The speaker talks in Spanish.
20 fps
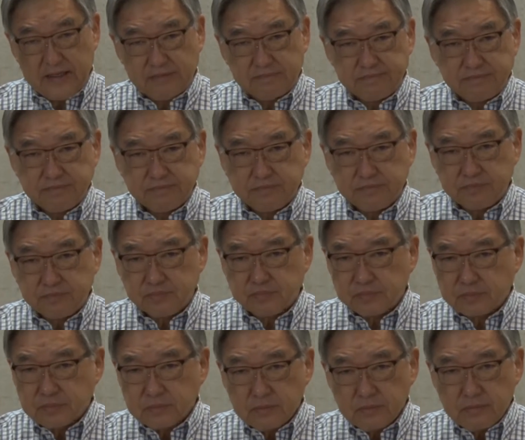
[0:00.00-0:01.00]

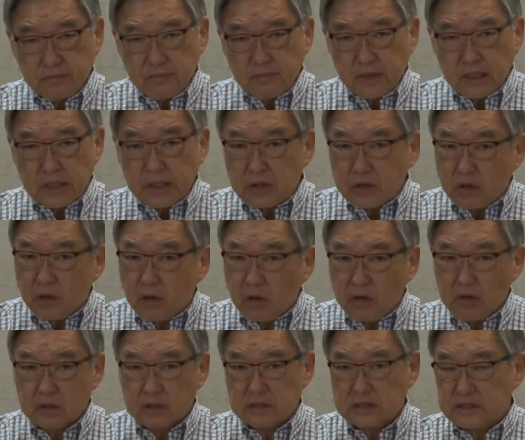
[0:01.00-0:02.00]
Entonces, lo primero que
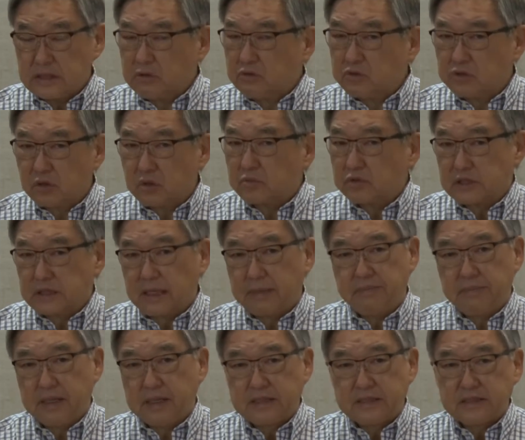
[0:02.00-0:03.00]
tenemos que ver
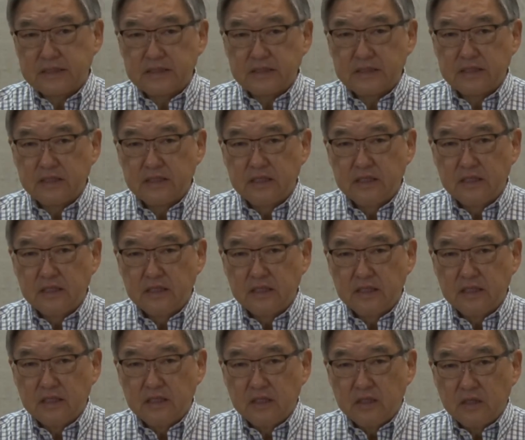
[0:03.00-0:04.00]
nosotros, ministros del
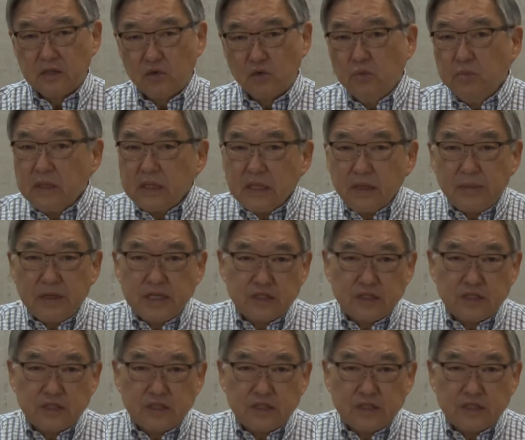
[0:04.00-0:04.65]
nuevo pacto,